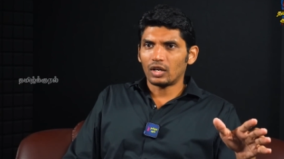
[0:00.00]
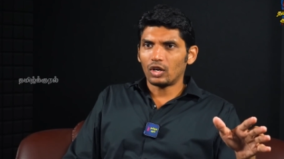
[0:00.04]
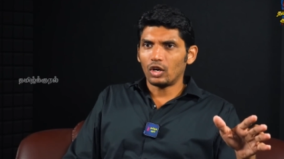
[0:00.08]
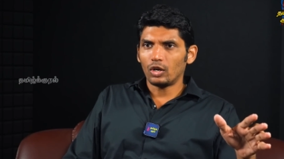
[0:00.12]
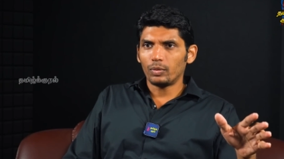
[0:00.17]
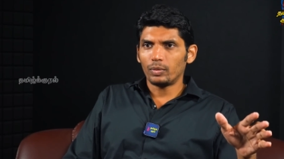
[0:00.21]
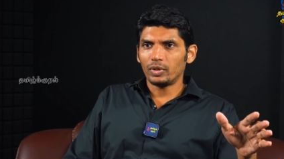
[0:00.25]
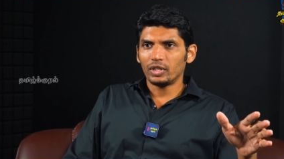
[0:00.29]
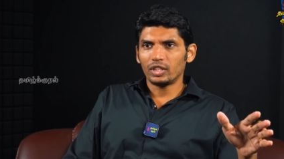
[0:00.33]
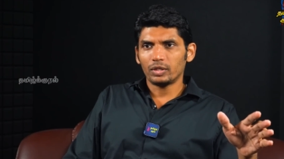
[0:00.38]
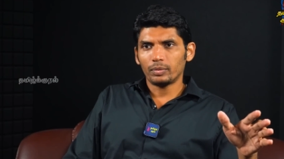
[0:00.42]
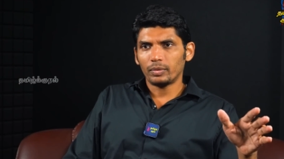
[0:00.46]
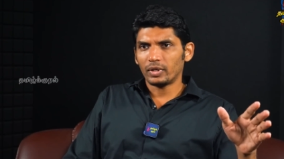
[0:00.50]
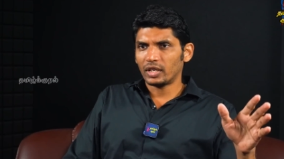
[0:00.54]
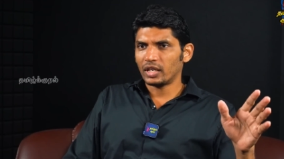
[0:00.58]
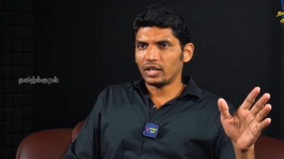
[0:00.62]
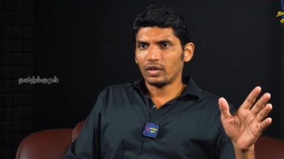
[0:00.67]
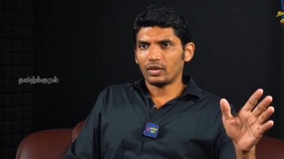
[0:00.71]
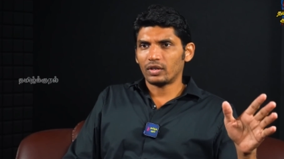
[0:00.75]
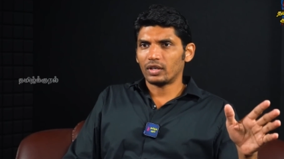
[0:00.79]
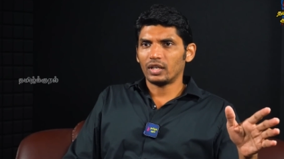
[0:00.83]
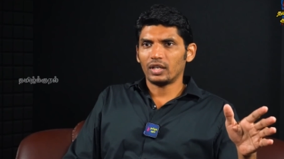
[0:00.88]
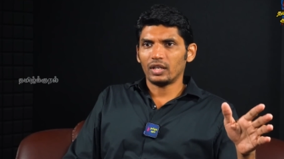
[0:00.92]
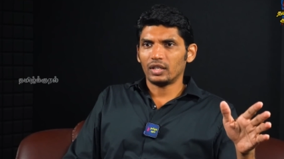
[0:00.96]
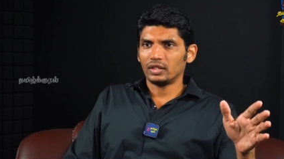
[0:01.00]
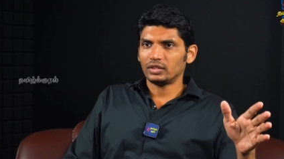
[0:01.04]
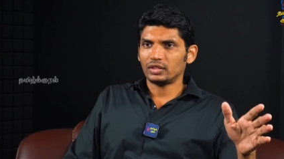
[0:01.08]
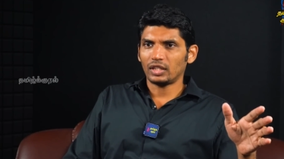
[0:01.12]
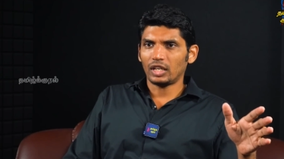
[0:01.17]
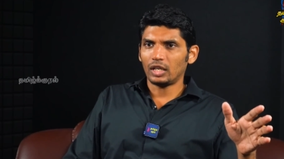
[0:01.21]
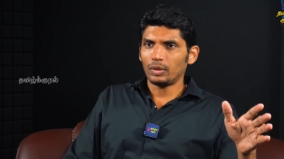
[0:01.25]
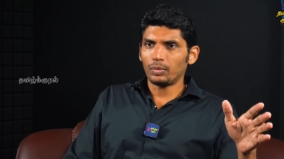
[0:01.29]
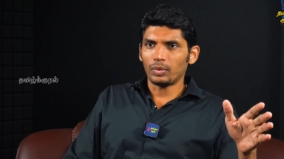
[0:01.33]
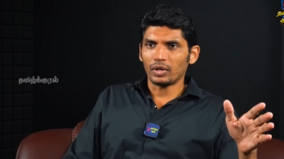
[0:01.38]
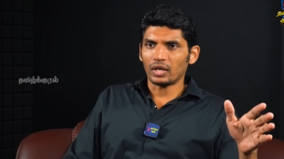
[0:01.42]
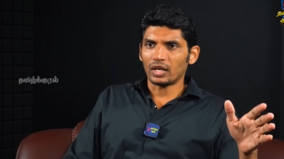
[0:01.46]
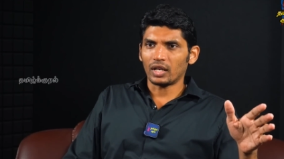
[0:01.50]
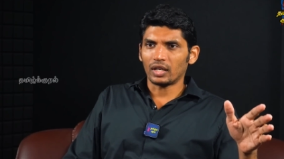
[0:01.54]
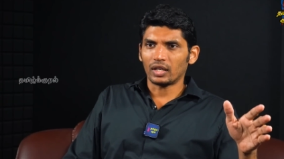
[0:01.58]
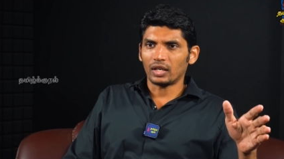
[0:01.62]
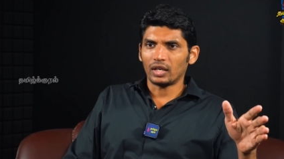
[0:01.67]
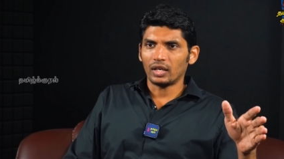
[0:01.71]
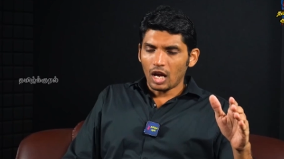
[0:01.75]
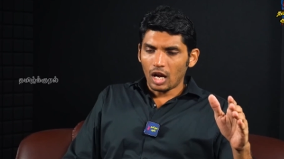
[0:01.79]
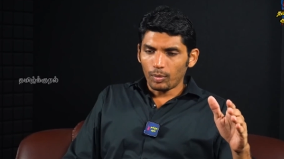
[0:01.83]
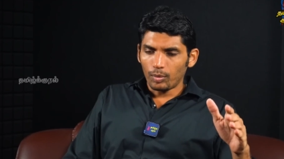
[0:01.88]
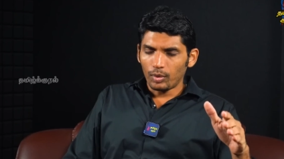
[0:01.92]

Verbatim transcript: கவர்மெண்ட் மாதிரி அவங்க செயல்படுறாங்க